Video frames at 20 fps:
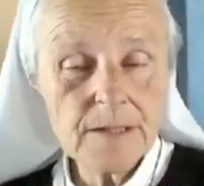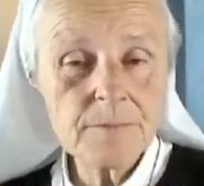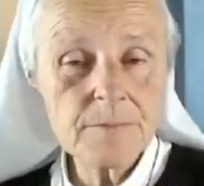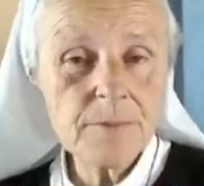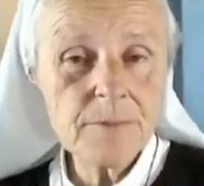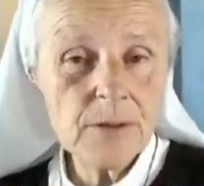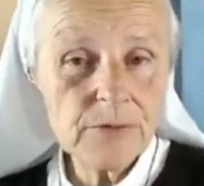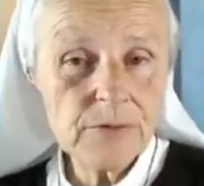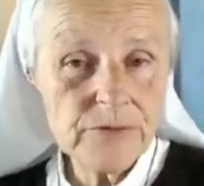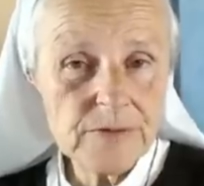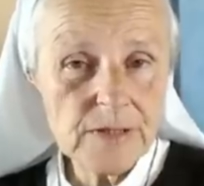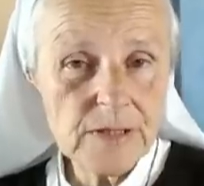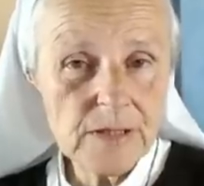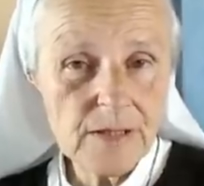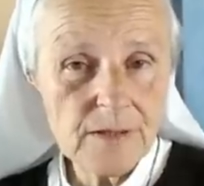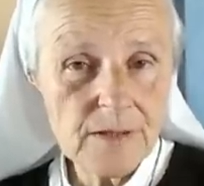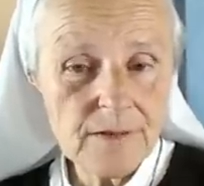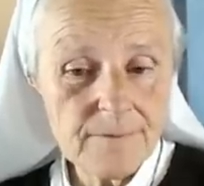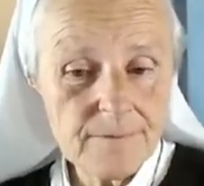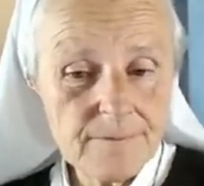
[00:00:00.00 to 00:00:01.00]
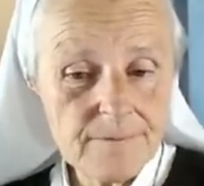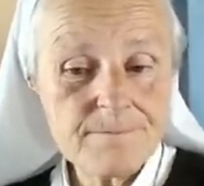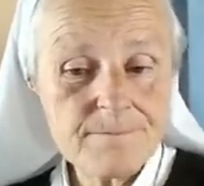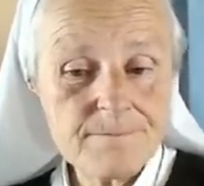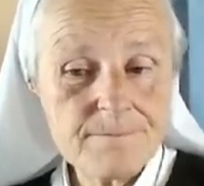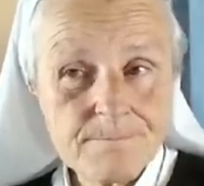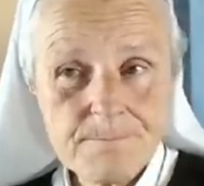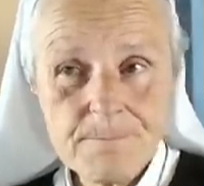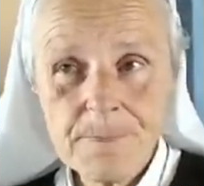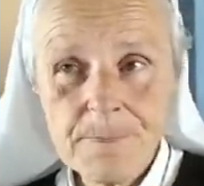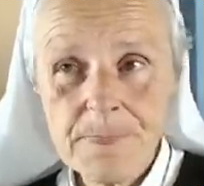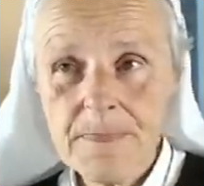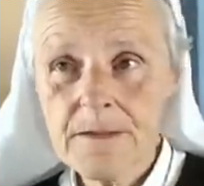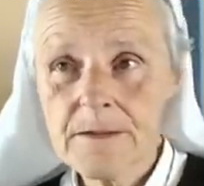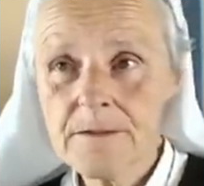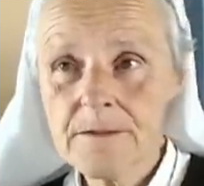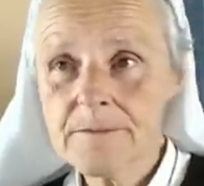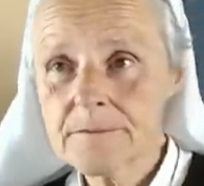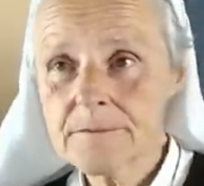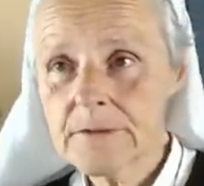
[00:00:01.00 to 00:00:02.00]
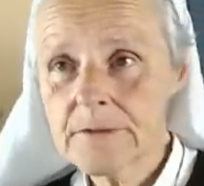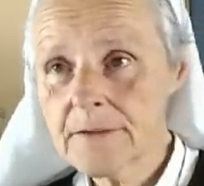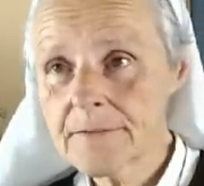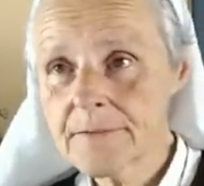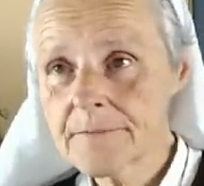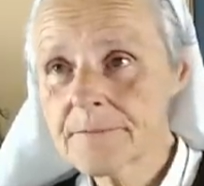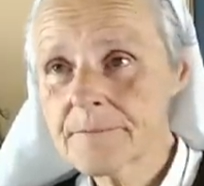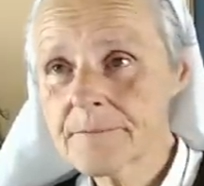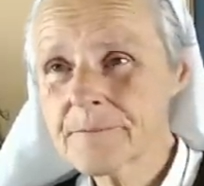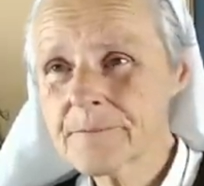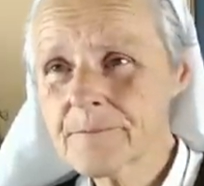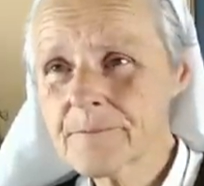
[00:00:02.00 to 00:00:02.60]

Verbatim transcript: n'aille pas au ciel. Voilà.